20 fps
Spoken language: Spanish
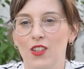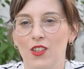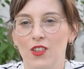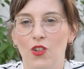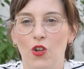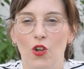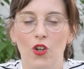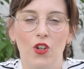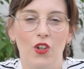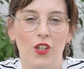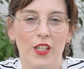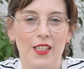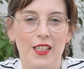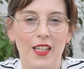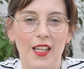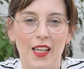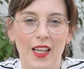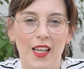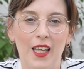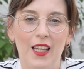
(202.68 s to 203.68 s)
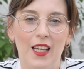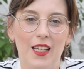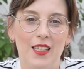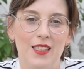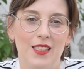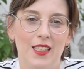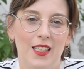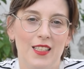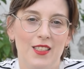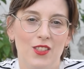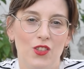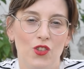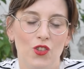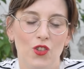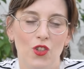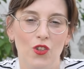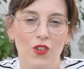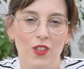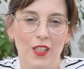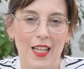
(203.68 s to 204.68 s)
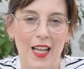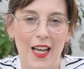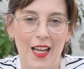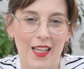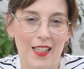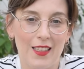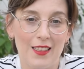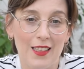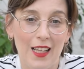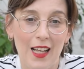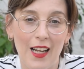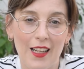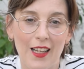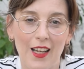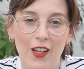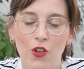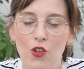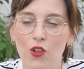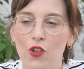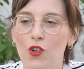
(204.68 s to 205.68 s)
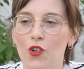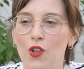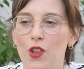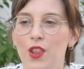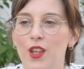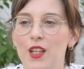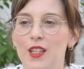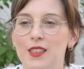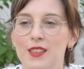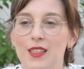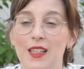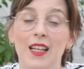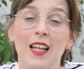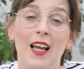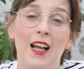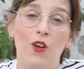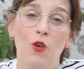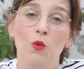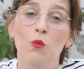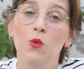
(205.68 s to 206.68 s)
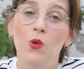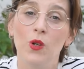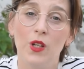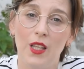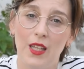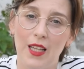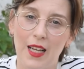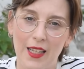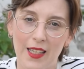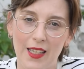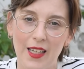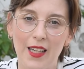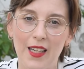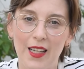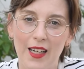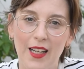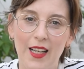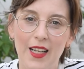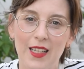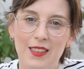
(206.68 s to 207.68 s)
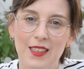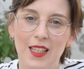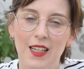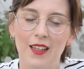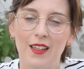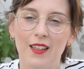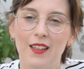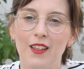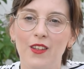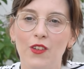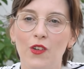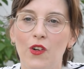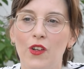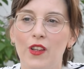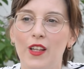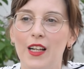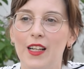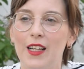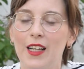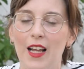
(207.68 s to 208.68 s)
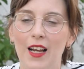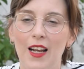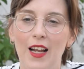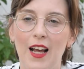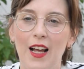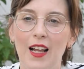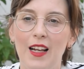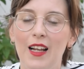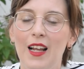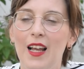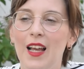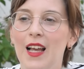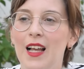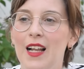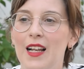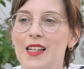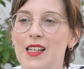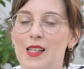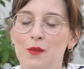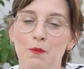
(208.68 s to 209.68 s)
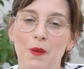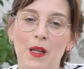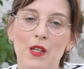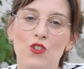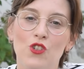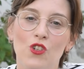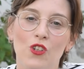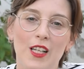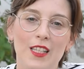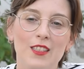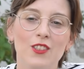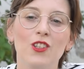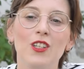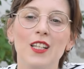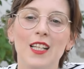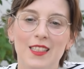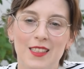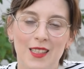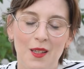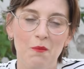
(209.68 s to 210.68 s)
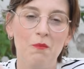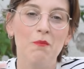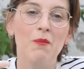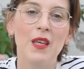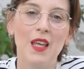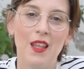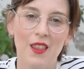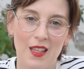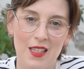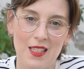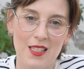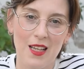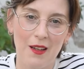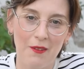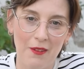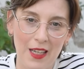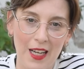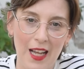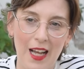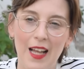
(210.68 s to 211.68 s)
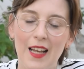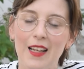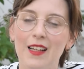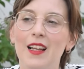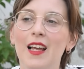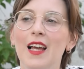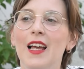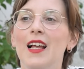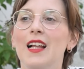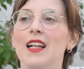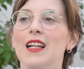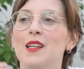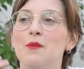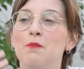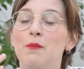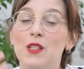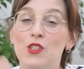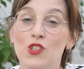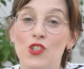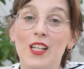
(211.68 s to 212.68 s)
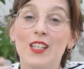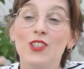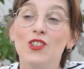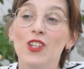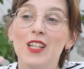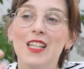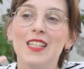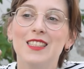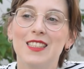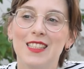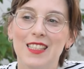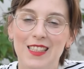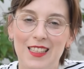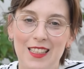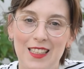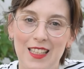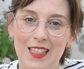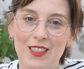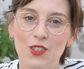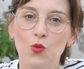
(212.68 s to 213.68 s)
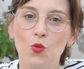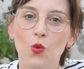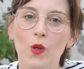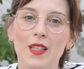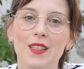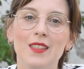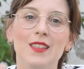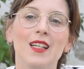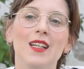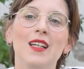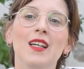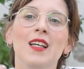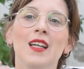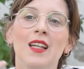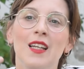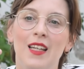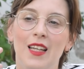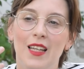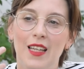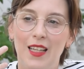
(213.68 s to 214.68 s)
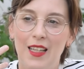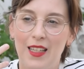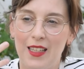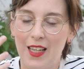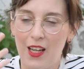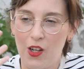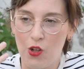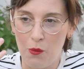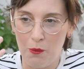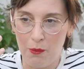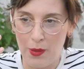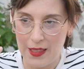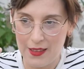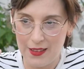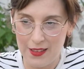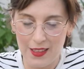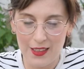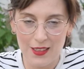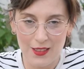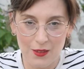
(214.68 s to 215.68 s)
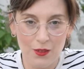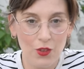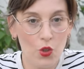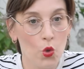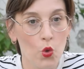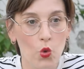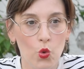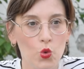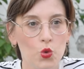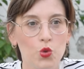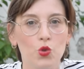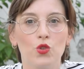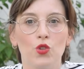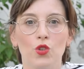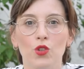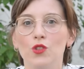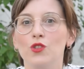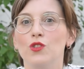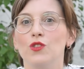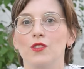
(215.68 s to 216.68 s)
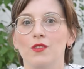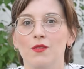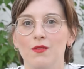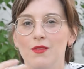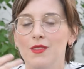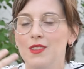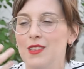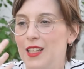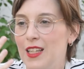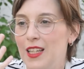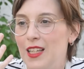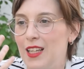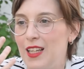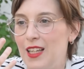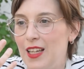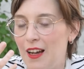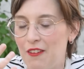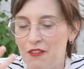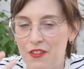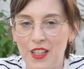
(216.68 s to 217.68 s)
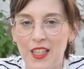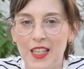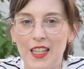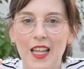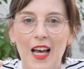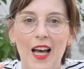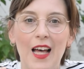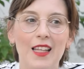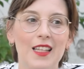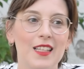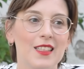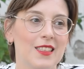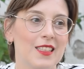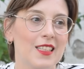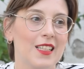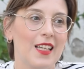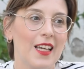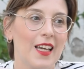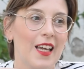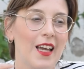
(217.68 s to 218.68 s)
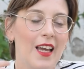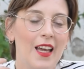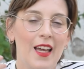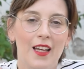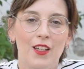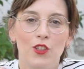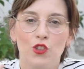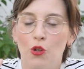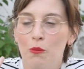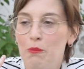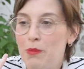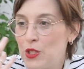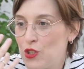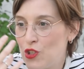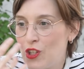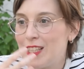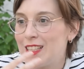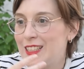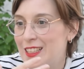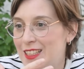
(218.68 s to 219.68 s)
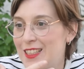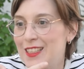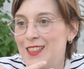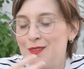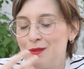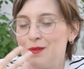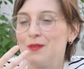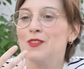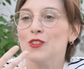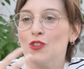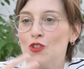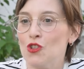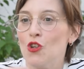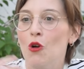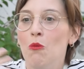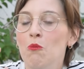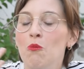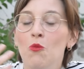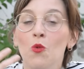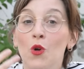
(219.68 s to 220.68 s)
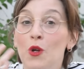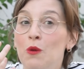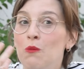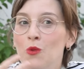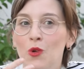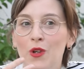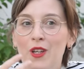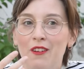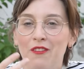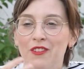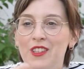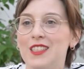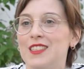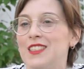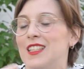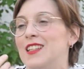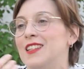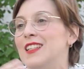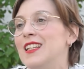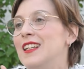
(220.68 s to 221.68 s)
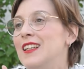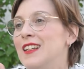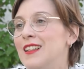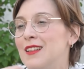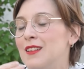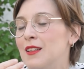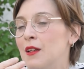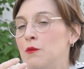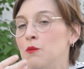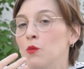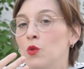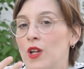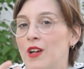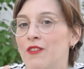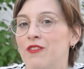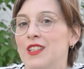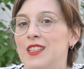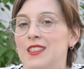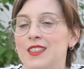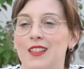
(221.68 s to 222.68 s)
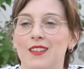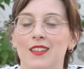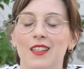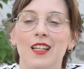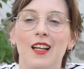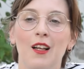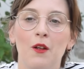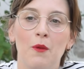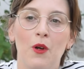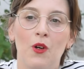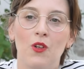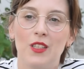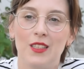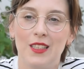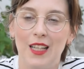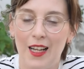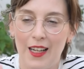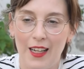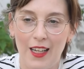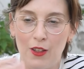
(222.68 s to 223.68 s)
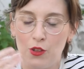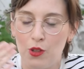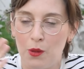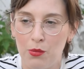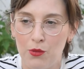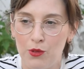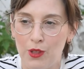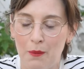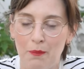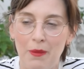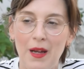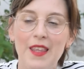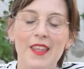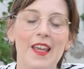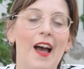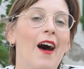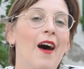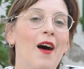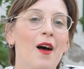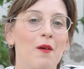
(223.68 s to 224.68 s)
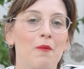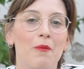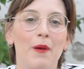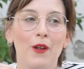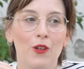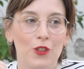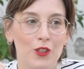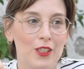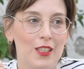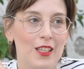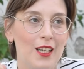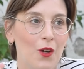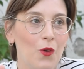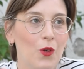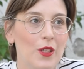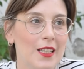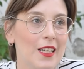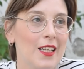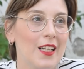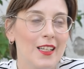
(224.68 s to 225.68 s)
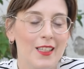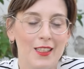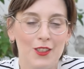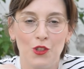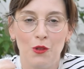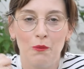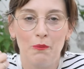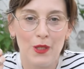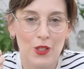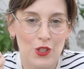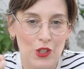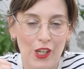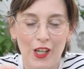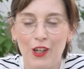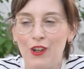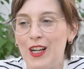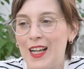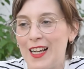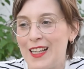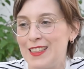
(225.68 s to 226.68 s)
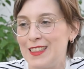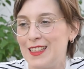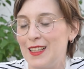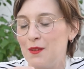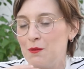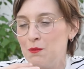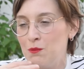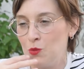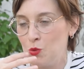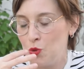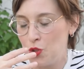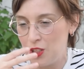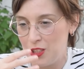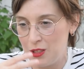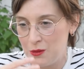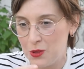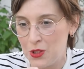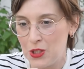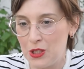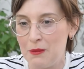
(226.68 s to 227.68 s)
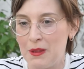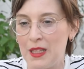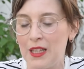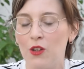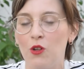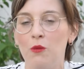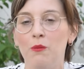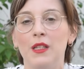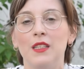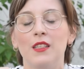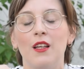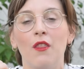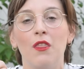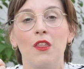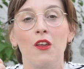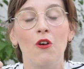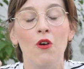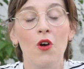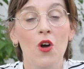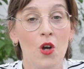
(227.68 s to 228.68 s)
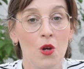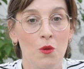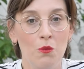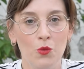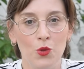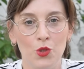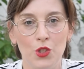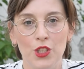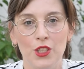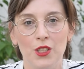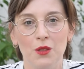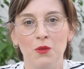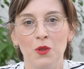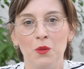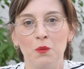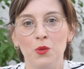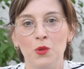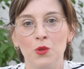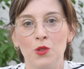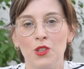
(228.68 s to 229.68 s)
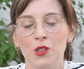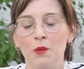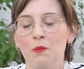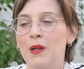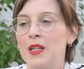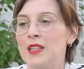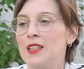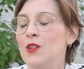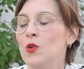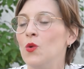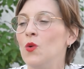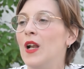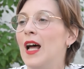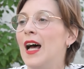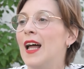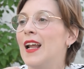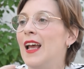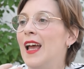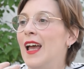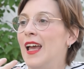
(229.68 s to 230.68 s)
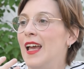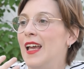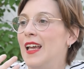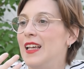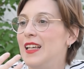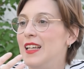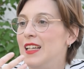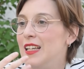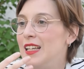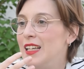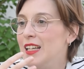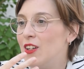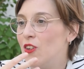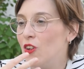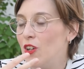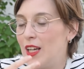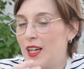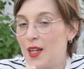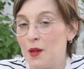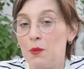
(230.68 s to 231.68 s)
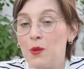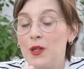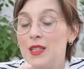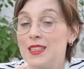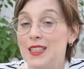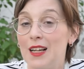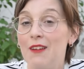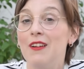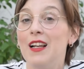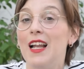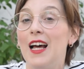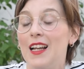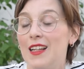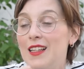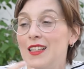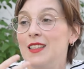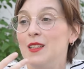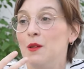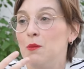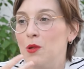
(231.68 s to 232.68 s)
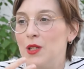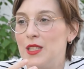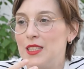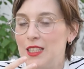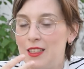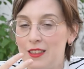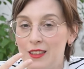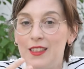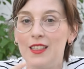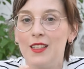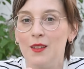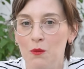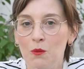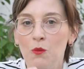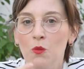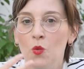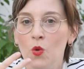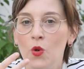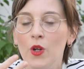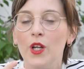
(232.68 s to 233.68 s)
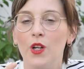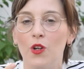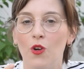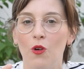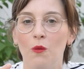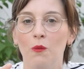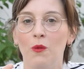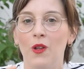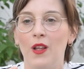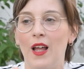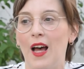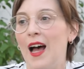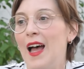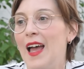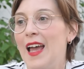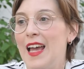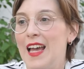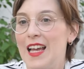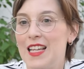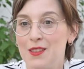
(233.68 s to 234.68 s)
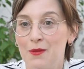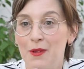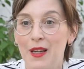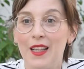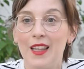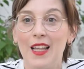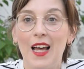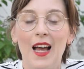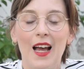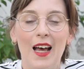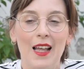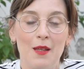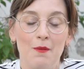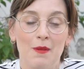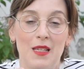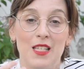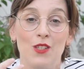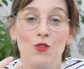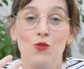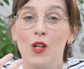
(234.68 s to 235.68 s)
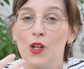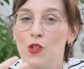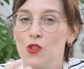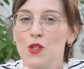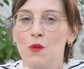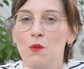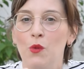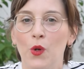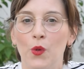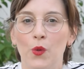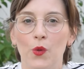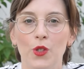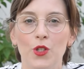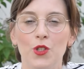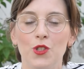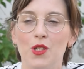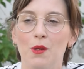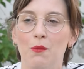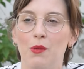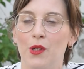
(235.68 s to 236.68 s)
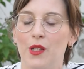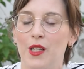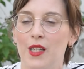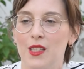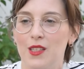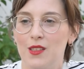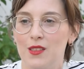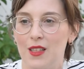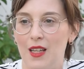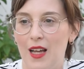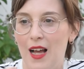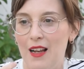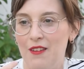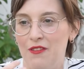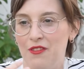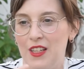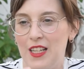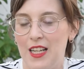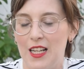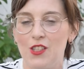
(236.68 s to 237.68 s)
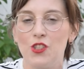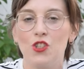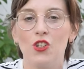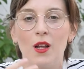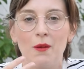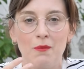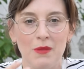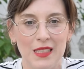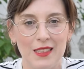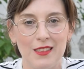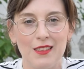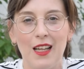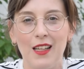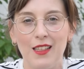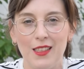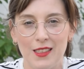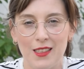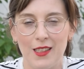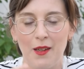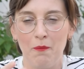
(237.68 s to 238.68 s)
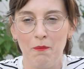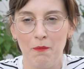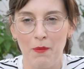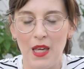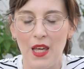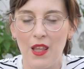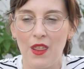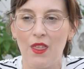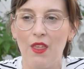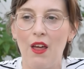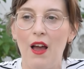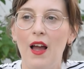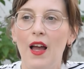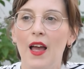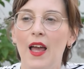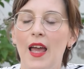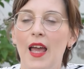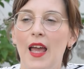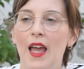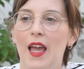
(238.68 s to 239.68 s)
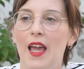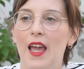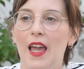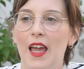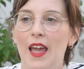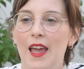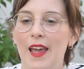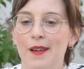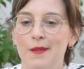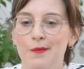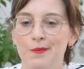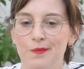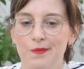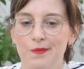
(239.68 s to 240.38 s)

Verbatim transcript: con lo que te quedas es con la gente a la que conoces, la comunidad que creas alrededor del canal, las personas con las que empiezas a hablar, las personas con las que te das cuenta eh, que compartes gustos y, afinidades y que son personas que, son muy, muy afines a ti, muy afines a ti, a lo mejor están en la otra punta de España, pero te das cuenta que, que son personas con las que tienes muchísimos temas de conversación, muchísimos puntos en particular y, y con las que puedes hablar y te puedes sentir muy cómoda. Es verdad, además es una cosa muy curiosa porque al final son amistades que empiezan... Eh,